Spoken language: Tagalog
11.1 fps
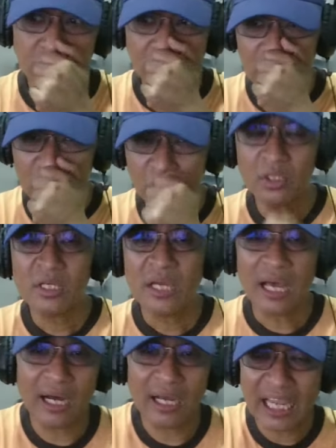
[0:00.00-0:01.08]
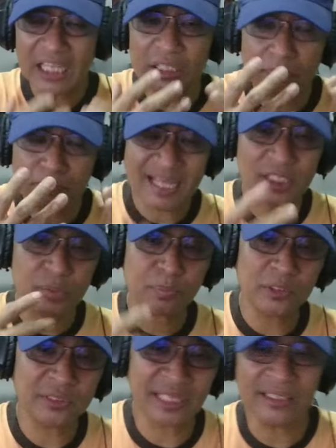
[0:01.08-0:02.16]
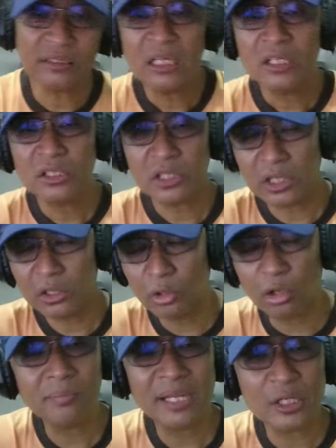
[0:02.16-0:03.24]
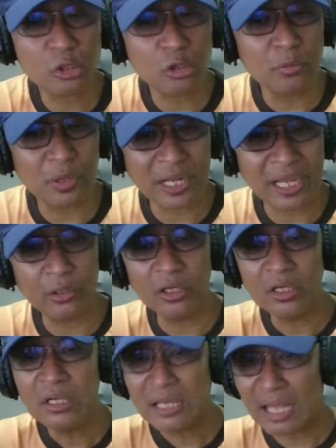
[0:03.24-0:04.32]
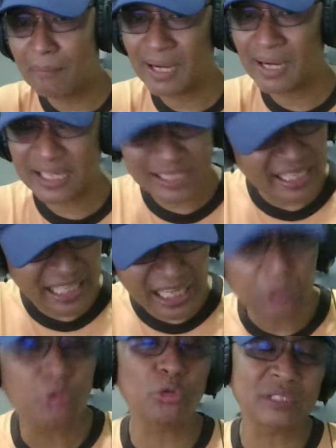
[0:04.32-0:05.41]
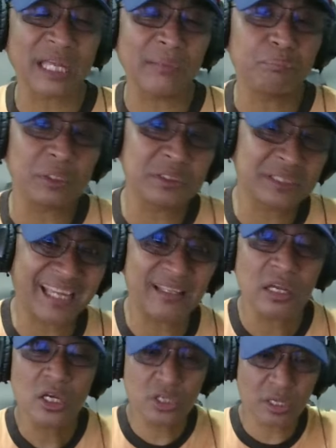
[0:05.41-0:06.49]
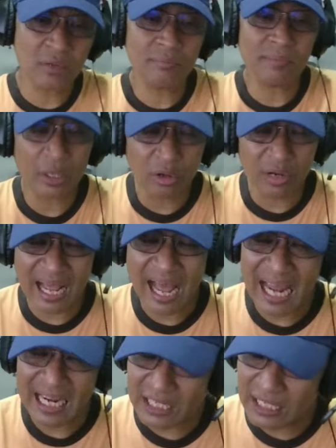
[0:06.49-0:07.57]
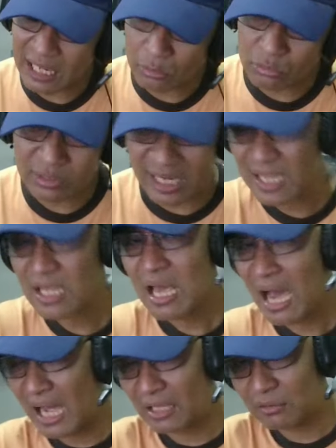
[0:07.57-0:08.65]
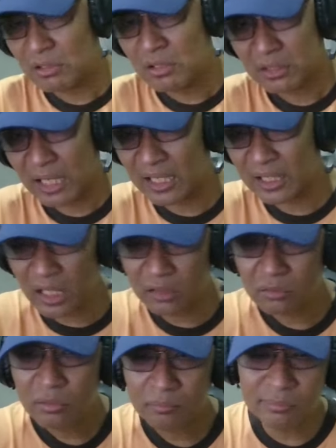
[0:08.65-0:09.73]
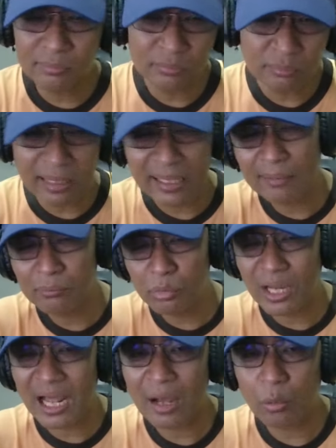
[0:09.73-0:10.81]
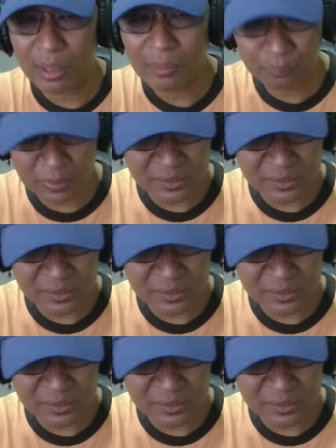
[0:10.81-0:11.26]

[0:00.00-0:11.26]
So, uh, 80 plus percent si Yorme Isko Moreno, yan mga ganyan, 8 to 10% si Mayora Hani Lacuna, at talagang baka mula 1%